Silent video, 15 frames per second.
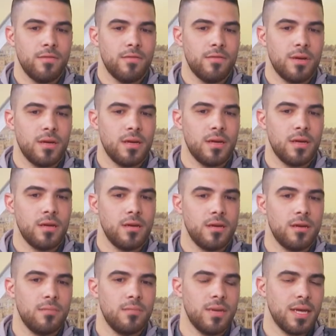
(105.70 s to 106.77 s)

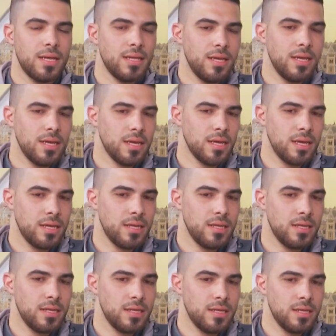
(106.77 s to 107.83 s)
فبعد هيك
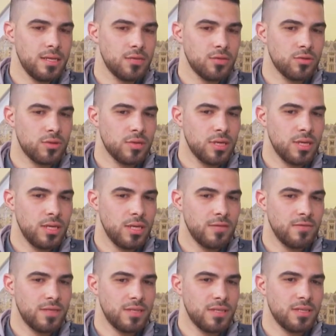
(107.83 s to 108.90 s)
احنا صرنا
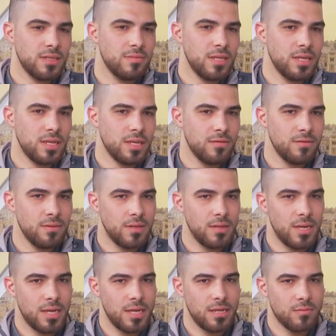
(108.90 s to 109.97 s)
ننافس اذا بدنا نحكي من
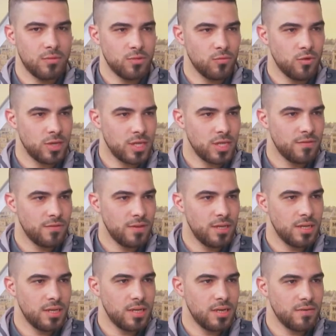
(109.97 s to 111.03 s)
ناحيه مجموعه
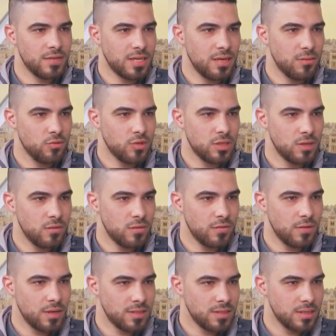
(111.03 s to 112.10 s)
كشفيه ننافس على مستوى
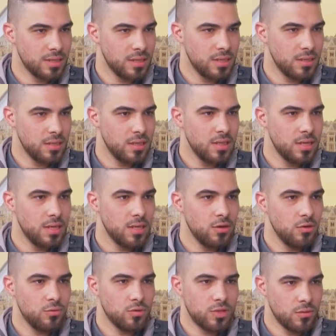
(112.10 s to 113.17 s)
فلسطين
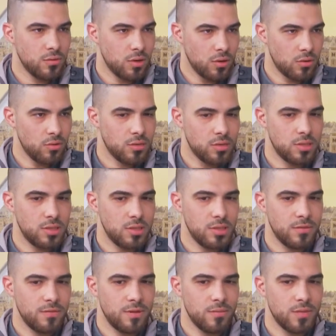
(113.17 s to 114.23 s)
ومستوى القدس
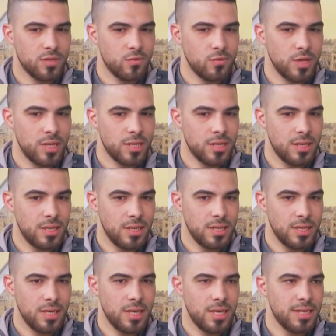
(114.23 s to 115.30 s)
في المجموعات
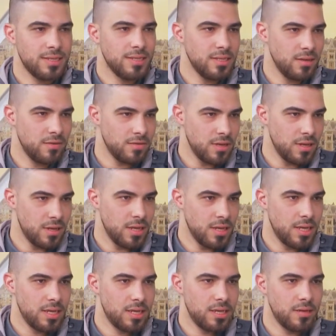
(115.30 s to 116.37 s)
اللي إلها سنين في
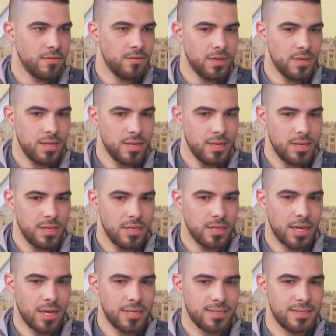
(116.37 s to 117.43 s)
ال في ال
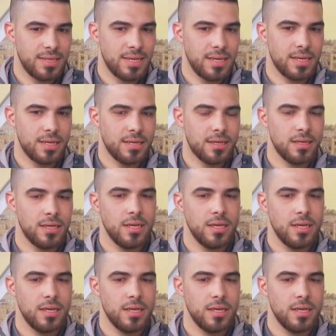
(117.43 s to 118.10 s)
على الساحه